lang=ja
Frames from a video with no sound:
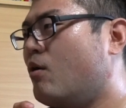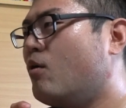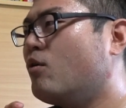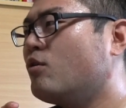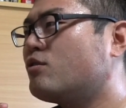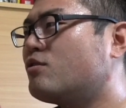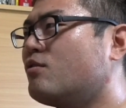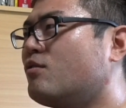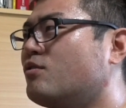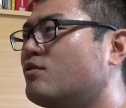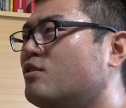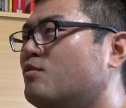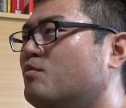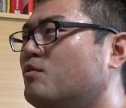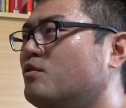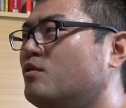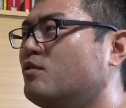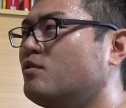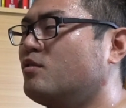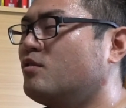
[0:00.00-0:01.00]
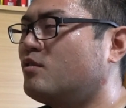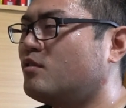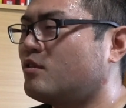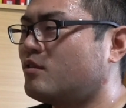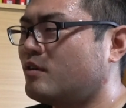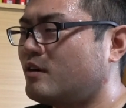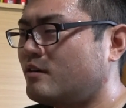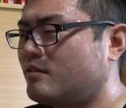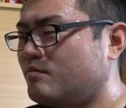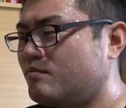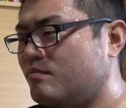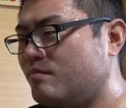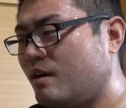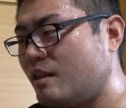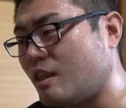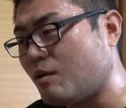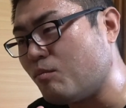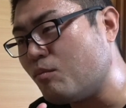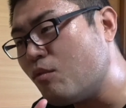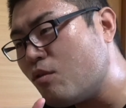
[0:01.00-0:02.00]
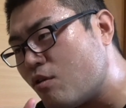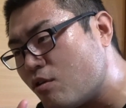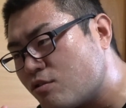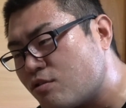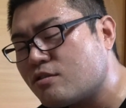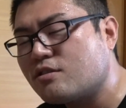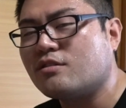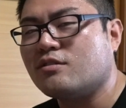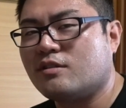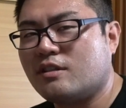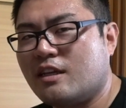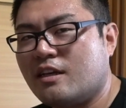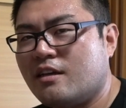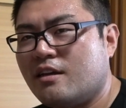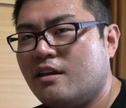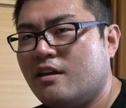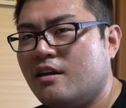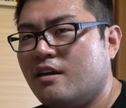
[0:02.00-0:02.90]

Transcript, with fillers: 法少女ものの、またもう一つのね、